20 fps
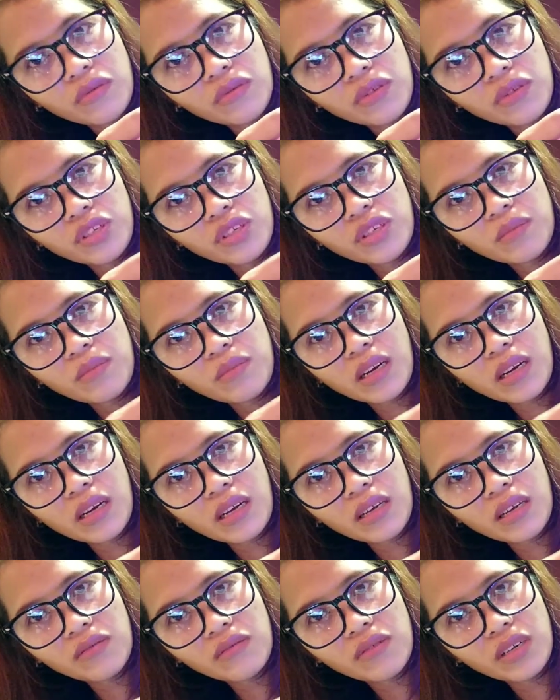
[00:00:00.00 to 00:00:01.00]
di siya
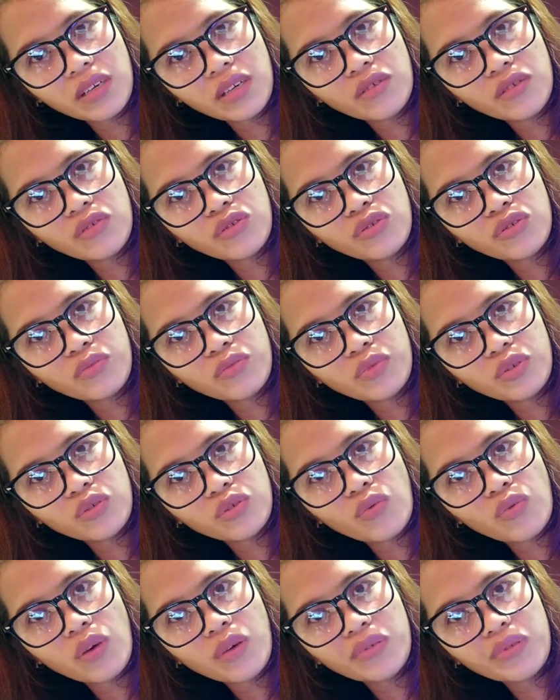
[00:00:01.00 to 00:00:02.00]
maklaro kay dito su
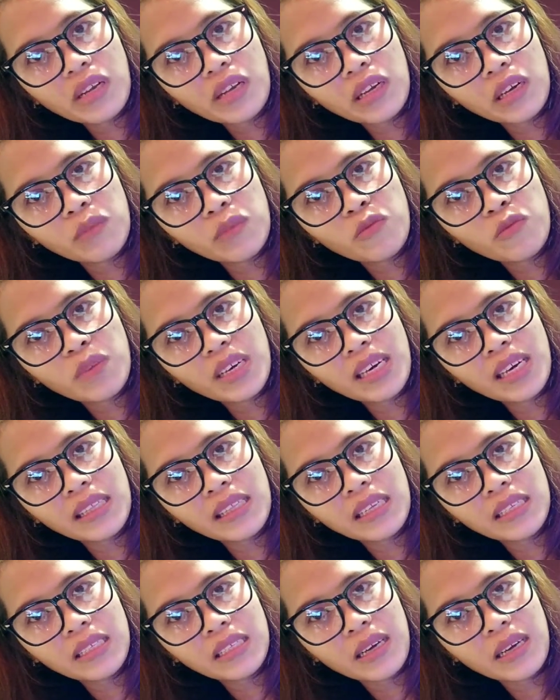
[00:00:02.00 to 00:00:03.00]
suwaw na lang ang makita
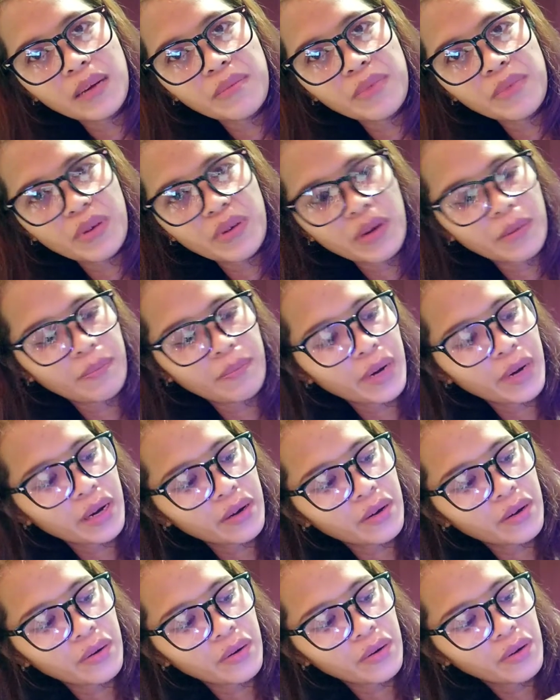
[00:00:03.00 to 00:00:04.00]
sa camera,
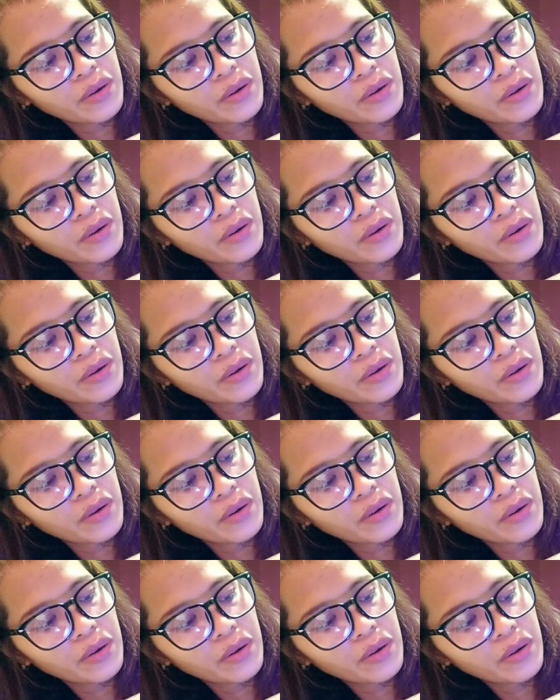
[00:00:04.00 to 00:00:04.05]
pero